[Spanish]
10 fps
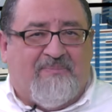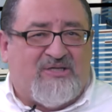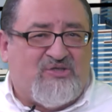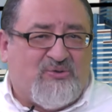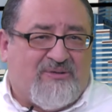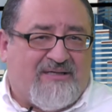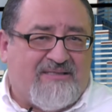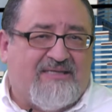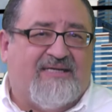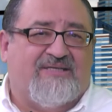
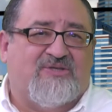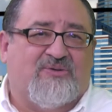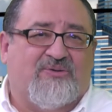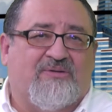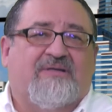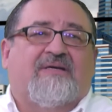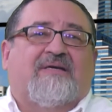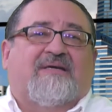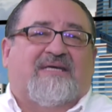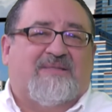personas que son
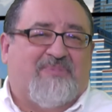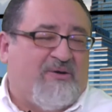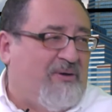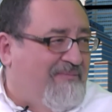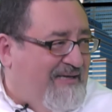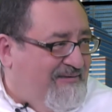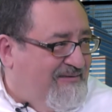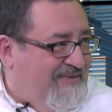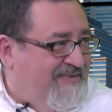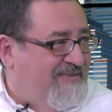
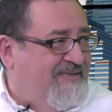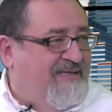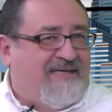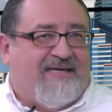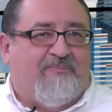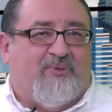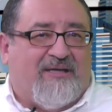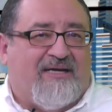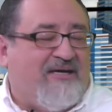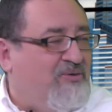hispanohablantes ah. que
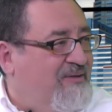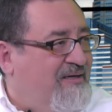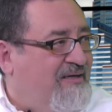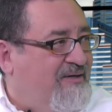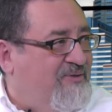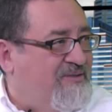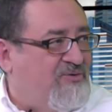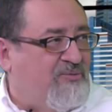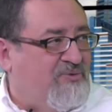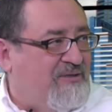pueden ayudar a nuestra
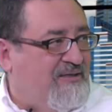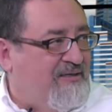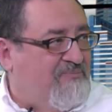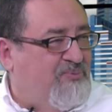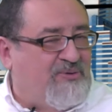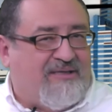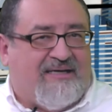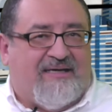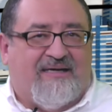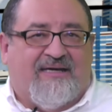comunidad,
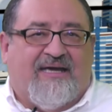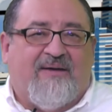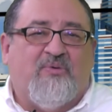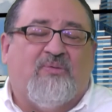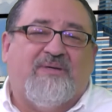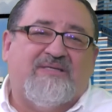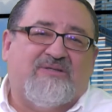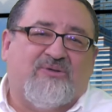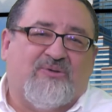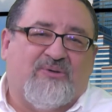porque hemos
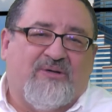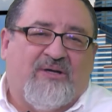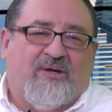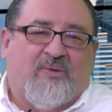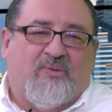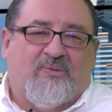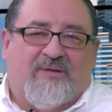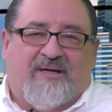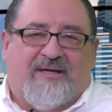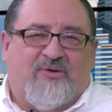visto
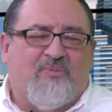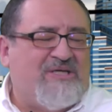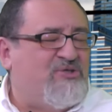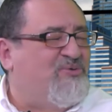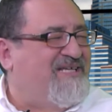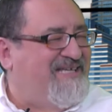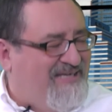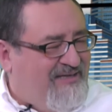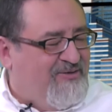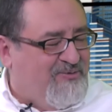eh, cómo ha
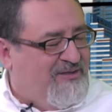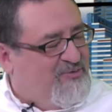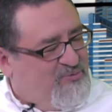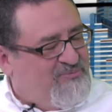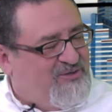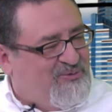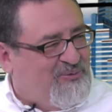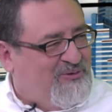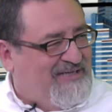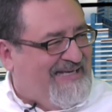surgido el
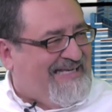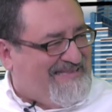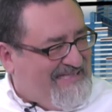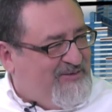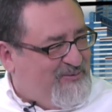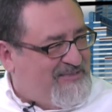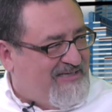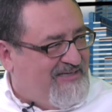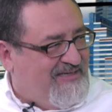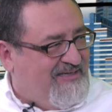número de latinos
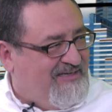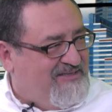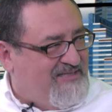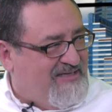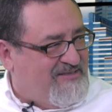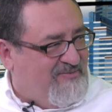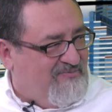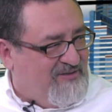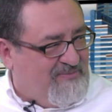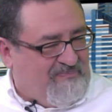aquí en
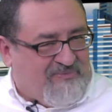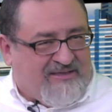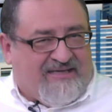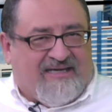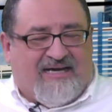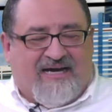Jacksonville. Sí, sí